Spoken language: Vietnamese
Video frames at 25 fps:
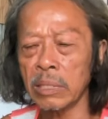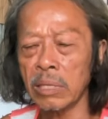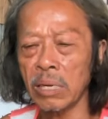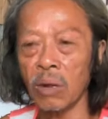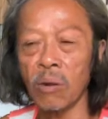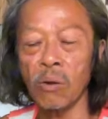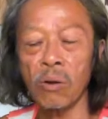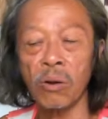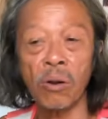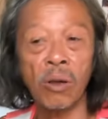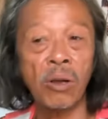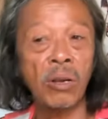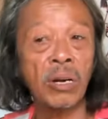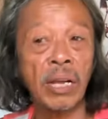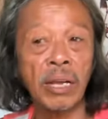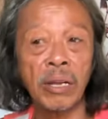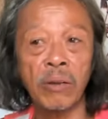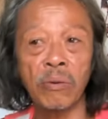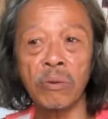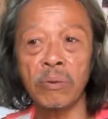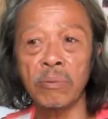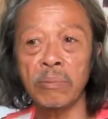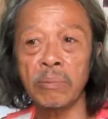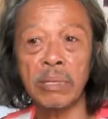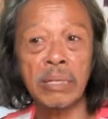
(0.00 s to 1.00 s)
hồi đó đây
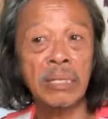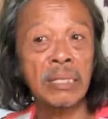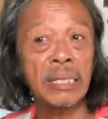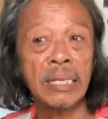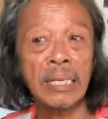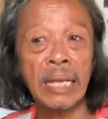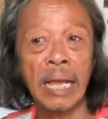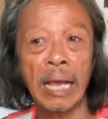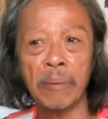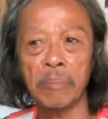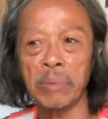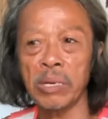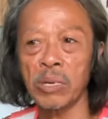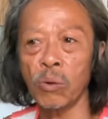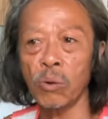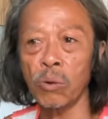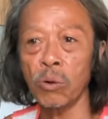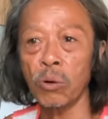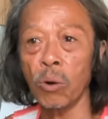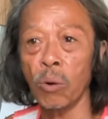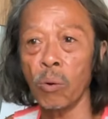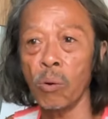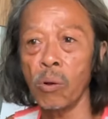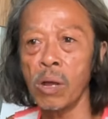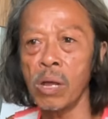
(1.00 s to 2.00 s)
nhà mình
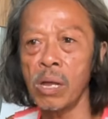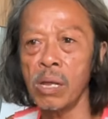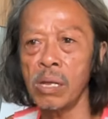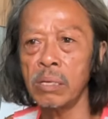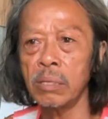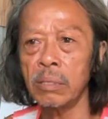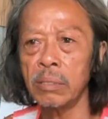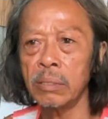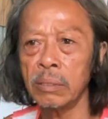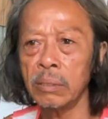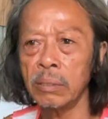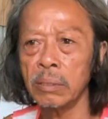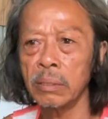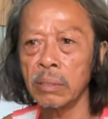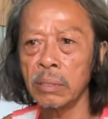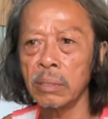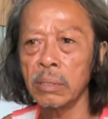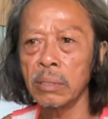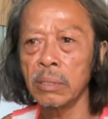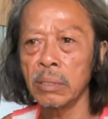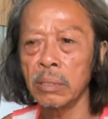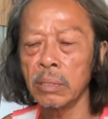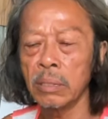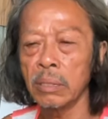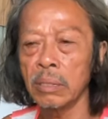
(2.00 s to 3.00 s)
còn ruộng á dạ
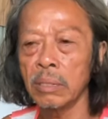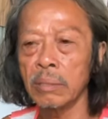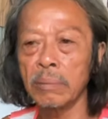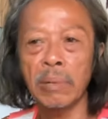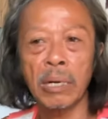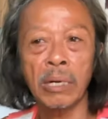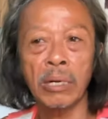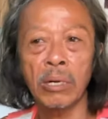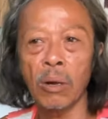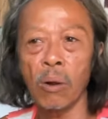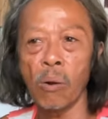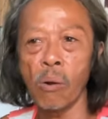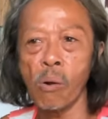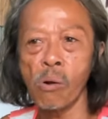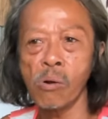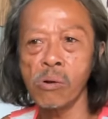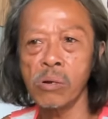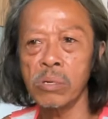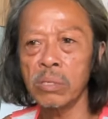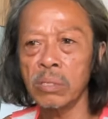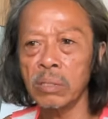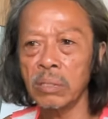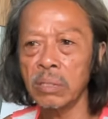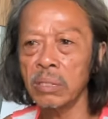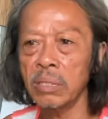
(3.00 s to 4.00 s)
bằng
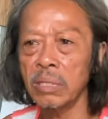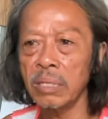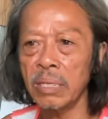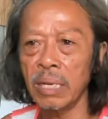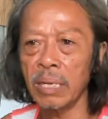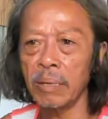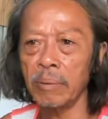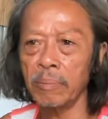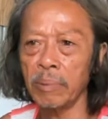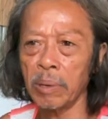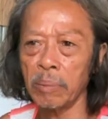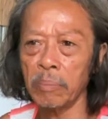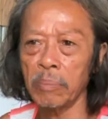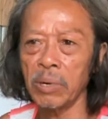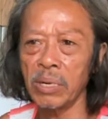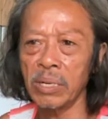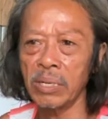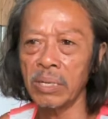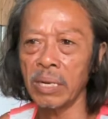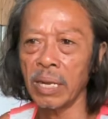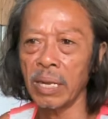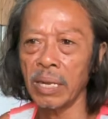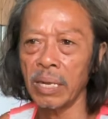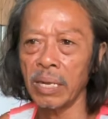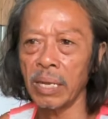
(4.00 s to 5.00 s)
ruộng đi bằng
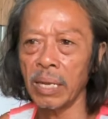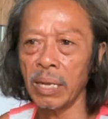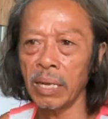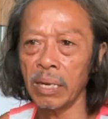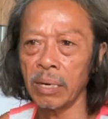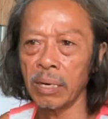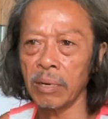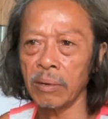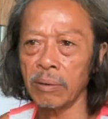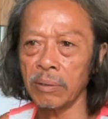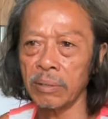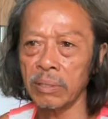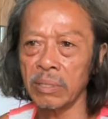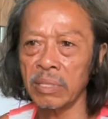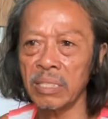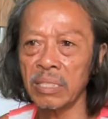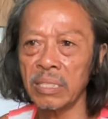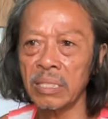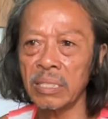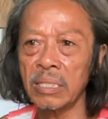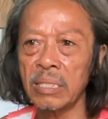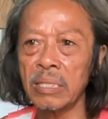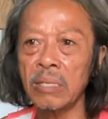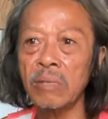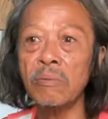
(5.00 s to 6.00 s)
mướn này kia
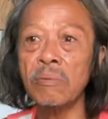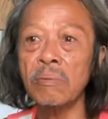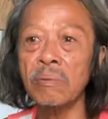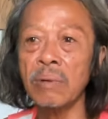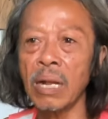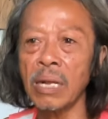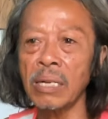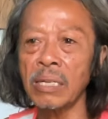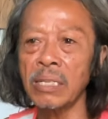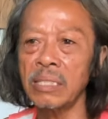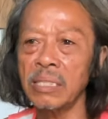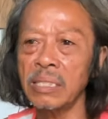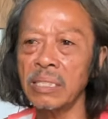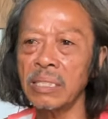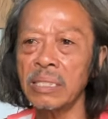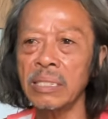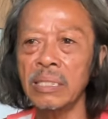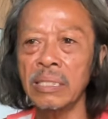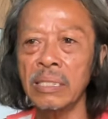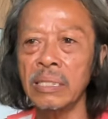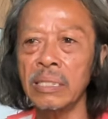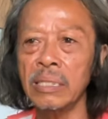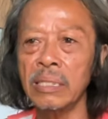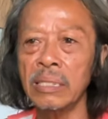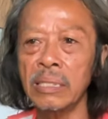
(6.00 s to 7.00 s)
rồi kết
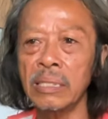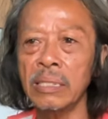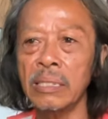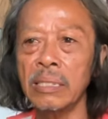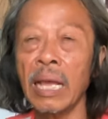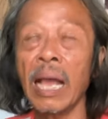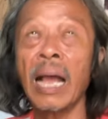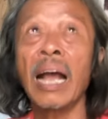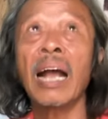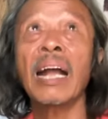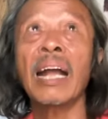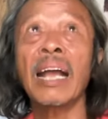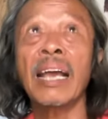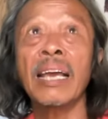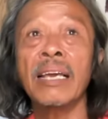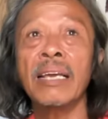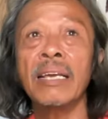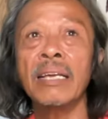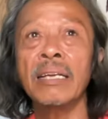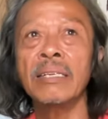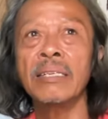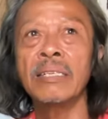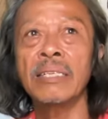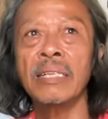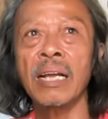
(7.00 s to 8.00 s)
nhà cây
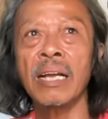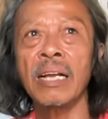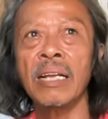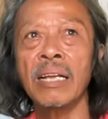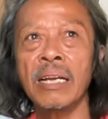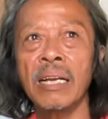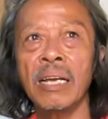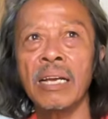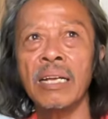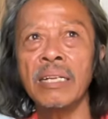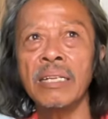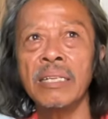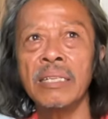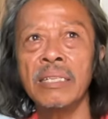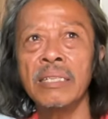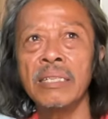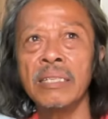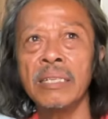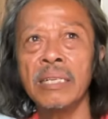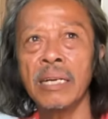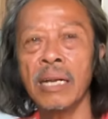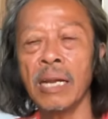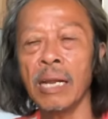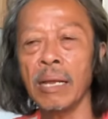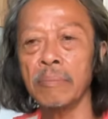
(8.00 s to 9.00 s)
người ta vậy đó
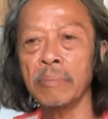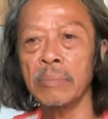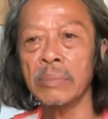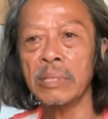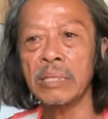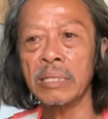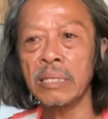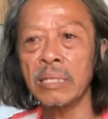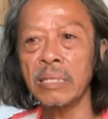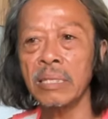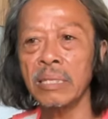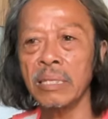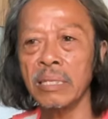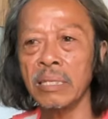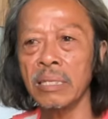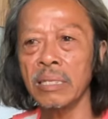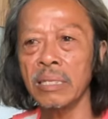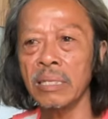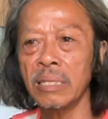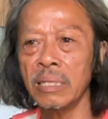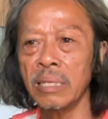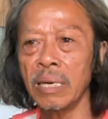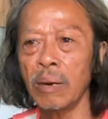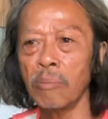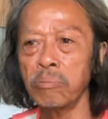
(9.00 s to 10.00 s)
dạ. làm
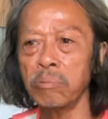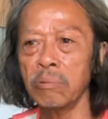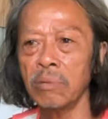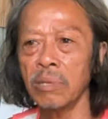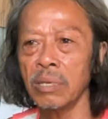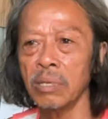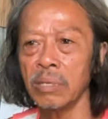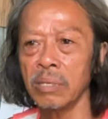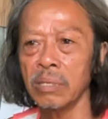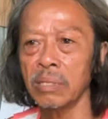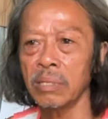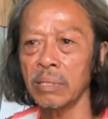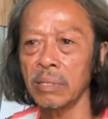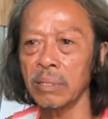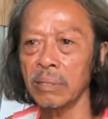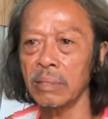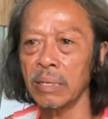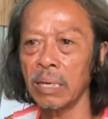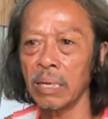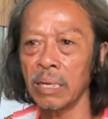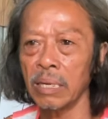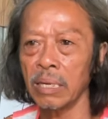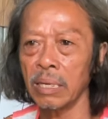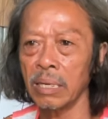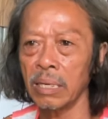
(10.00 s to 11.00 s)
sửa đóng giường
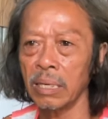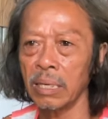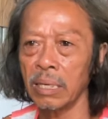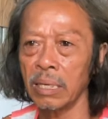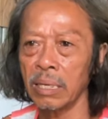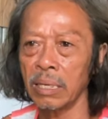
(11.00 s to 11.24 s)
ờ,